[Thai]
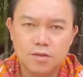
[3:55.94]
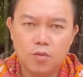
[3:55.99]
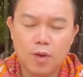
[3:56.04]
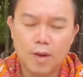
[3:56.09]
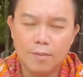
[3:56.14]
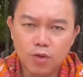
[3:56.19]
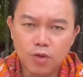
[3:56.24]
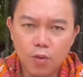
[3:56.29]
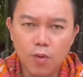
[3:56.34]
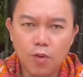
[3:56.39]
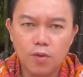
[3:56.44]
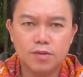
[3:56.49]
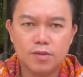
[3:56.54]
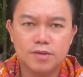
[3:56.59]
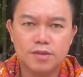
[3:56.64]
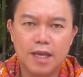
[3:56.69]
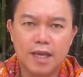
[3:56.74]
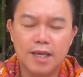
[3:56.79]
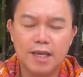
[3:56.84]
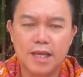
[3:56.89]
ความทุกข์
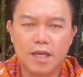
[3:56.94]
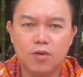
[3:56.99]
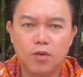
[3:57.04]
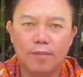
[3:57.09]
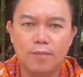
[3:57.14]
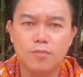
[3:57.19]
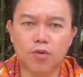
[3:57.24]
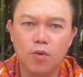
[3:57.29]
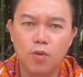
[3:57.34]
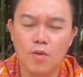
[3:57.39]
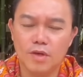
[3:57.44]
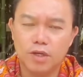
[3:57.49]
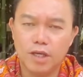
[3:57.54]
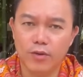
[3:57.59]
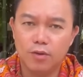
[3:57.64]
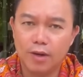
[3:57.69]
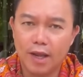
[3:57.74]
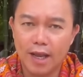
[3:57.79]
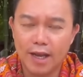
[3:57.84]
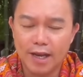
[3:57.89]
สาเหตุความทุกข์แน
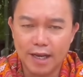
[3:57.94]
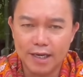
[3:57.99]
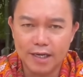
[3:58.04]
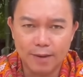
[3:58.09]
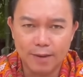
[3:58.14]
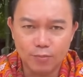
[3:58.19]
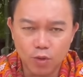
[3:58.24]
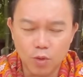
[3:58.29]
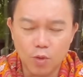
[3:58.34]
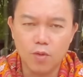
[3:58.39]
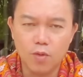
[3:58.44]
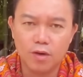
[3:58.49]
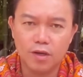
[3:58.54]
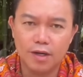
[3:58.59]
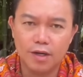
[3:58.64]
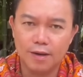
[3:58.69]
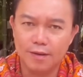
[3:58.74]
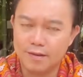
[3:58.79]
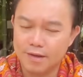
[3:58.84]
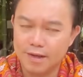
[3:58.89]
วทางการดับทุกข์
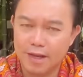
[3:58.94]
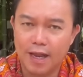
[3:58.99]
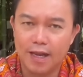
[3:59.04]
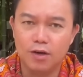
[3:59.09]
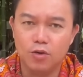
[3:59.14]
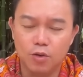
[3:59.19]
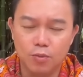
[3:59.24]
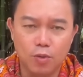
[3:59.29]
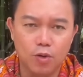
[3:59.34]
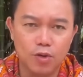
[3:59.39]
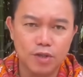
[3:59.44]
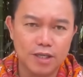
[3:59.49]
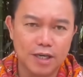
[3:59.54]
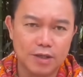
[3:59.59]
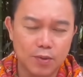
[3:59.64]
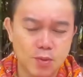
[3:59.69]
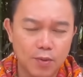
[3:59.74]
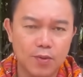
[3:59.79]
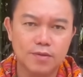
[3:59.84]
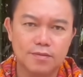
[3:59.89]
และการหลุดพ้นจาก
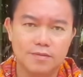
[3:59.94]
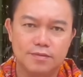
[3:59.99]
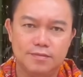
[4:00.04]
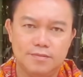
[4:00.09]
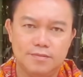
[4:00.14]
ทุกข์